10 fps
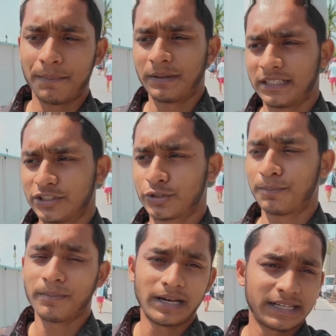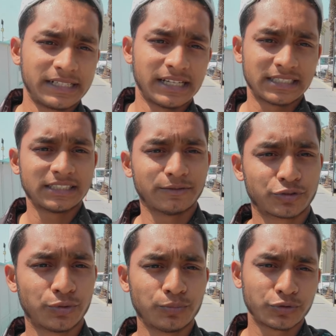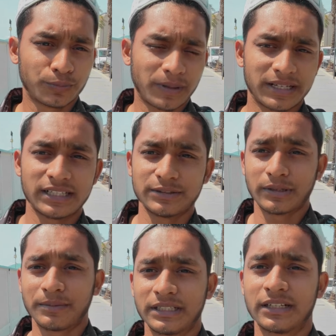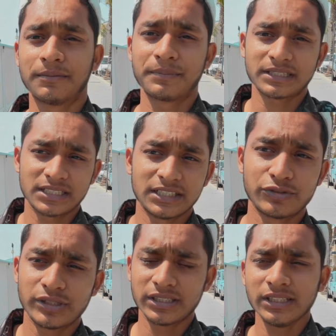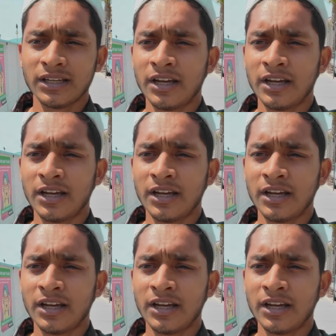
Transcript: আপনি যেসব মার এরিয়া আছে যেমন সমুদ্র পার এরিয়া যেমন আমাদের এখানে পেত্রালিগুড়াতে